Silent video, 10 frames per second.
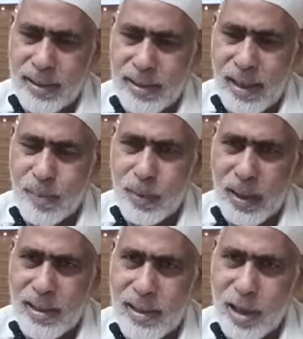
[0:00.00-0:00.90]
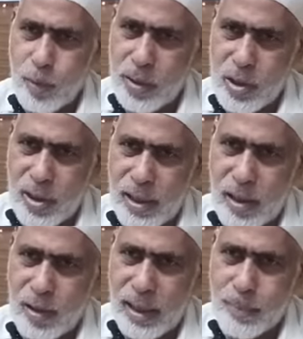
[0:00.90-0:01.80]
काम के लिए रिक्वेस्ट किया
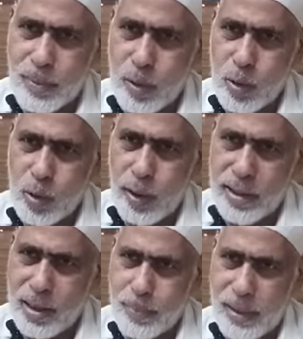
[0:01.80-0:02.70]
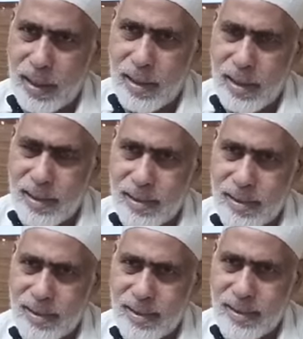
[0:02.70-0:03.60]
और आपने उसको एक्सेप्ट कर लिया
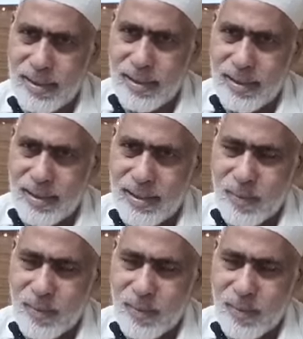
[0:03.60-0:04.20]
बिल्कुल